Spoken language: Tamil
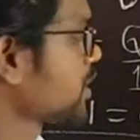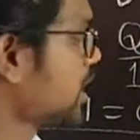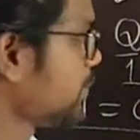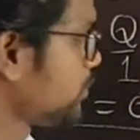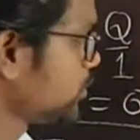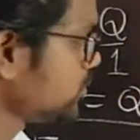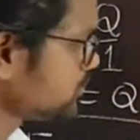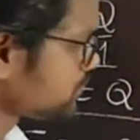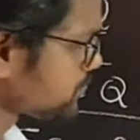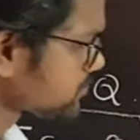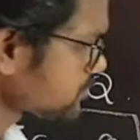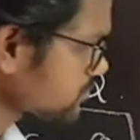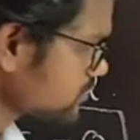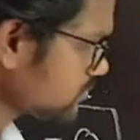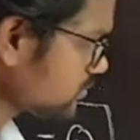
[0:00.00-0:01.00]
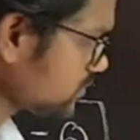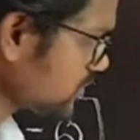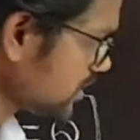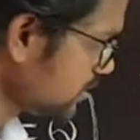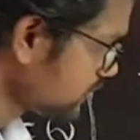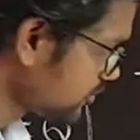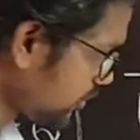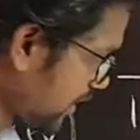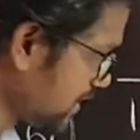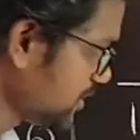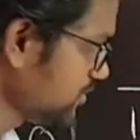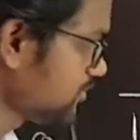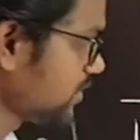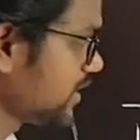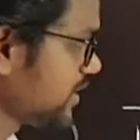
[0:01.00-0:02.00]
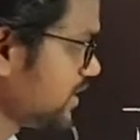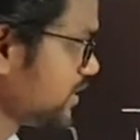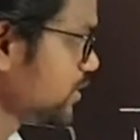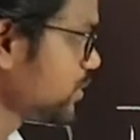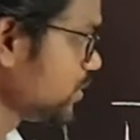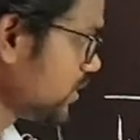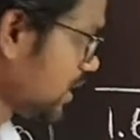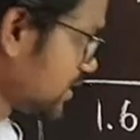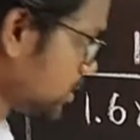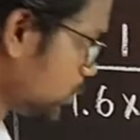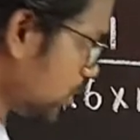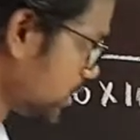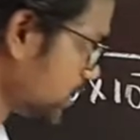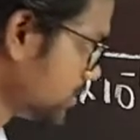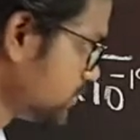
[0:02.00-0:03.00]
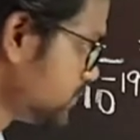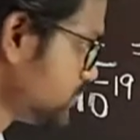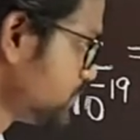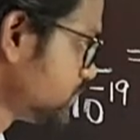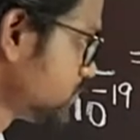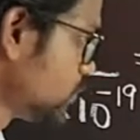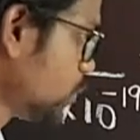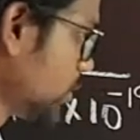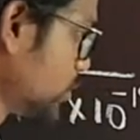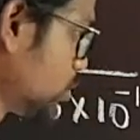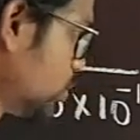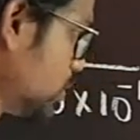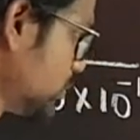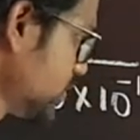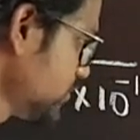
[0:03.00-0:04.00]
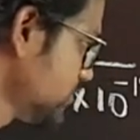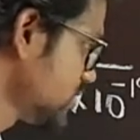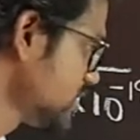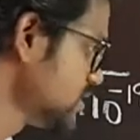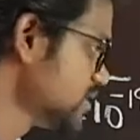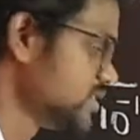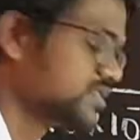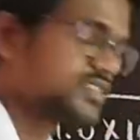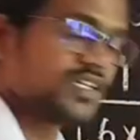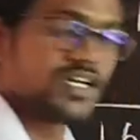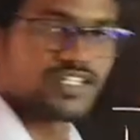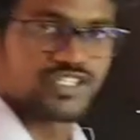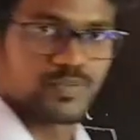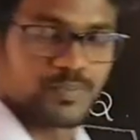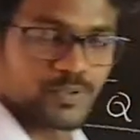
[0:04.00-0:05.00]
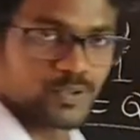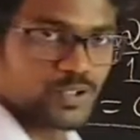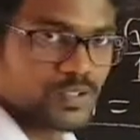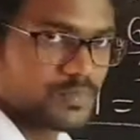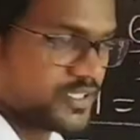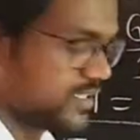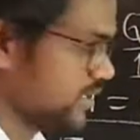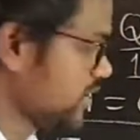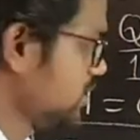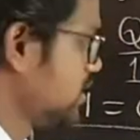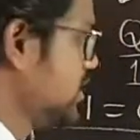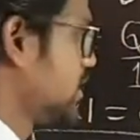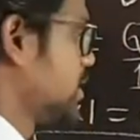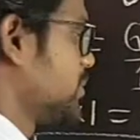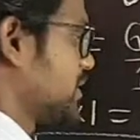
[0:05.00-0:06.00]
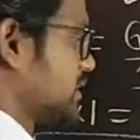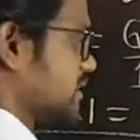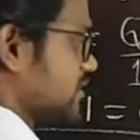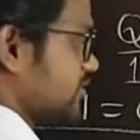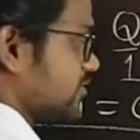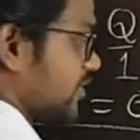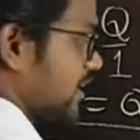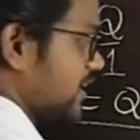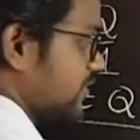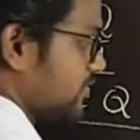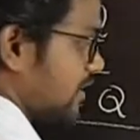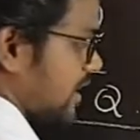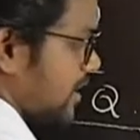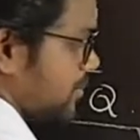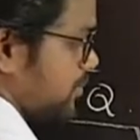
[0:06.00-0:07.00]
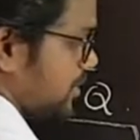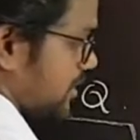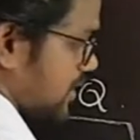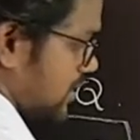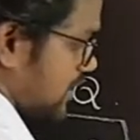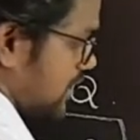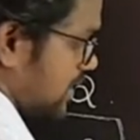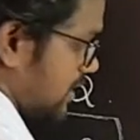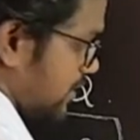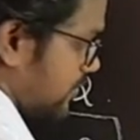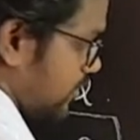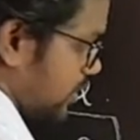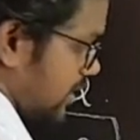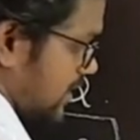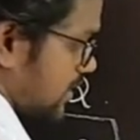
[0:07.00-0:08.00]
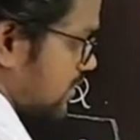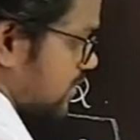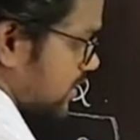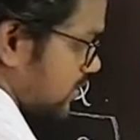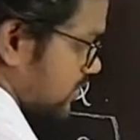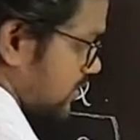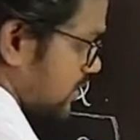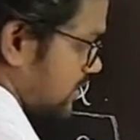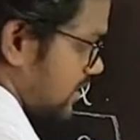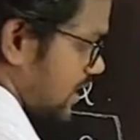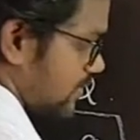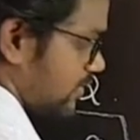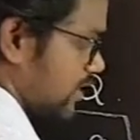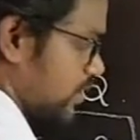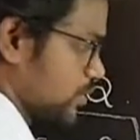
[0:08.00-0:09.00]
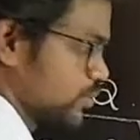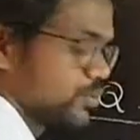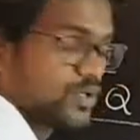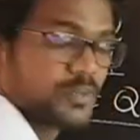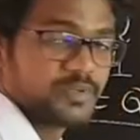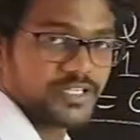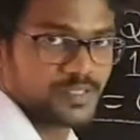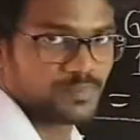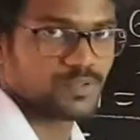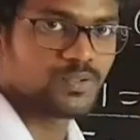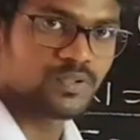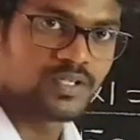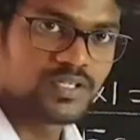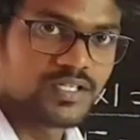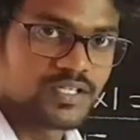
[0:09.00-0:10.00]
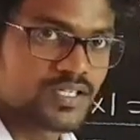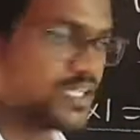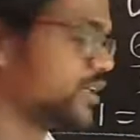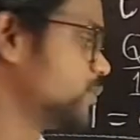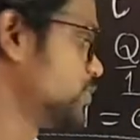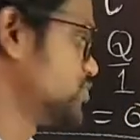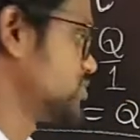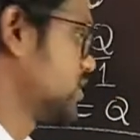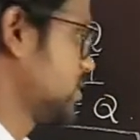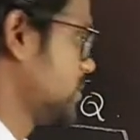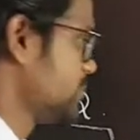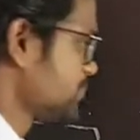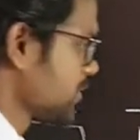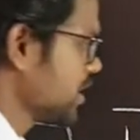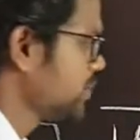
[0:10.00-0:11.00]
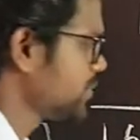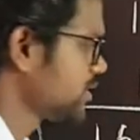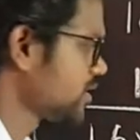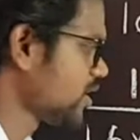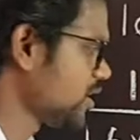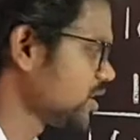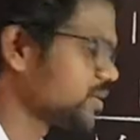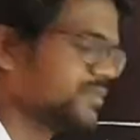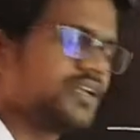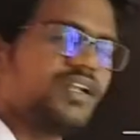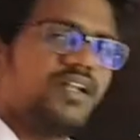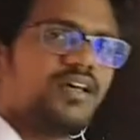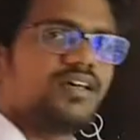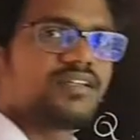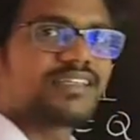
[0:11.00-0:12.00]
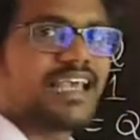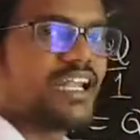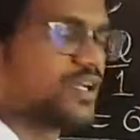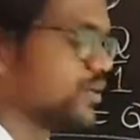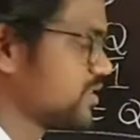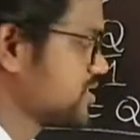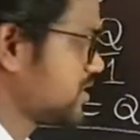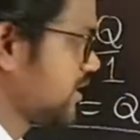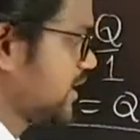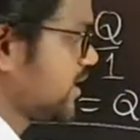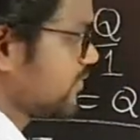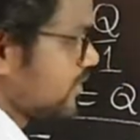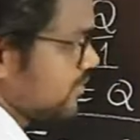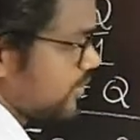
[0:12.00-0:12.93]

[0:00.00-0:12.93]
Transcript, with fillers: அப்போது ஃபைவ் இன்ட்டு அந்த ஒன் ஒன் கூலும் ஆஃப் சார்ஜ் போட்டோம் அப்படின்னா நமக்கு இந்த ஃபைவ் ஆம்பியரில் எனக்கு எவ்வளோ எலக்ட்ரான் வந்து ட்ராவல் ஆகும் அப்படின்னு நம்ம கண்டுபிடிச்சிடலாம் இப்போ இந்த நார்மல் கேல்குலேஷன் என்னவா